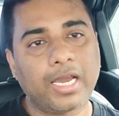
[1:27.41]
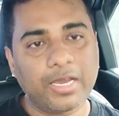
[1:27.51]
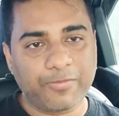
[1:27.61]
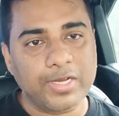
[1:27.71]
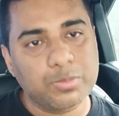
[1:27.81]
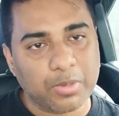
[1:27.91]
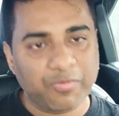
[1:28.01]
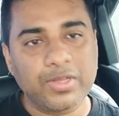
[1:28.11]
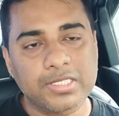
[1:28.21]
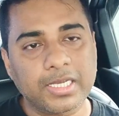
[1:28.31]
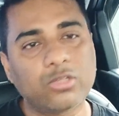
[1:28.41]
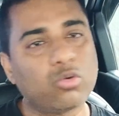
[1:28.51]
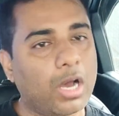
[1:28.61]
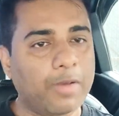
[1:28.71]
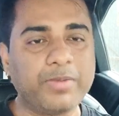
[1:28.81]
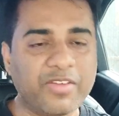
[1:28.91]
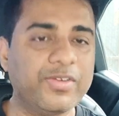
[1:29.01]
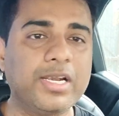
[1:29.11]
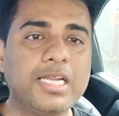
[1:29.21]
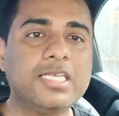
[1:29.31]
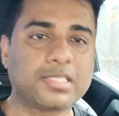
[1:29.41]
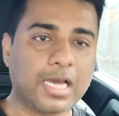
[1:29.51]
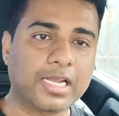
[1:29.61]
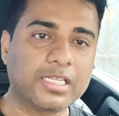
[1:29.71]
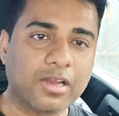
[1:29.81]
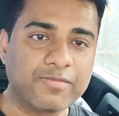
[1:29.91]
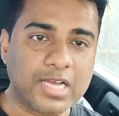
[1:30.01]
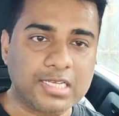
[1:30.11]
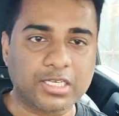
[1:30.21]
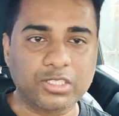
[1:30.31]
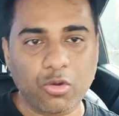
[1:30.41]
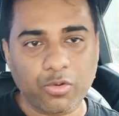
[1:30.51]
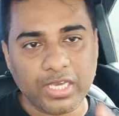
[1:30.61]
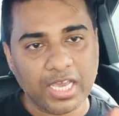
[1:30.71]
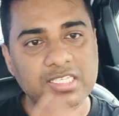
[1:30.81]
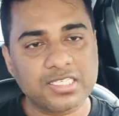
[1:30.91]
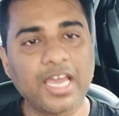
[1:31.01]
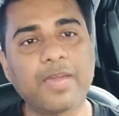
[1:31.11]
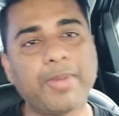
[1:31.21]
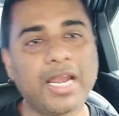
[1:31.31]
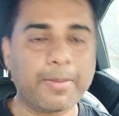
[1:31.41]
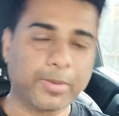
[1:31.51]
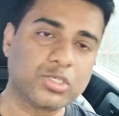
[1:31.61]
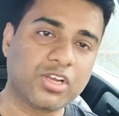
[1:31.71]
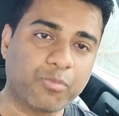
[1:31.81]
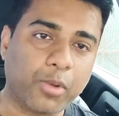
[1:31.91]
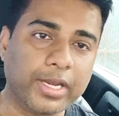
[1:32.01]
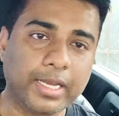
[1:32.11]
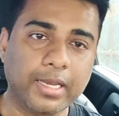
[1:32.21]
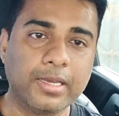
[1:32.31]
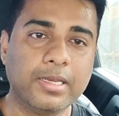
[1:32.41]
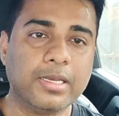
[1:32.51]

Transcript: अगर फर्स्ट प्रेफरेंस है तो आप डेफिनेटली इस कार की तरफ जा सकते हो ये इसका एक पहला पॉजिटिव पॉइंट है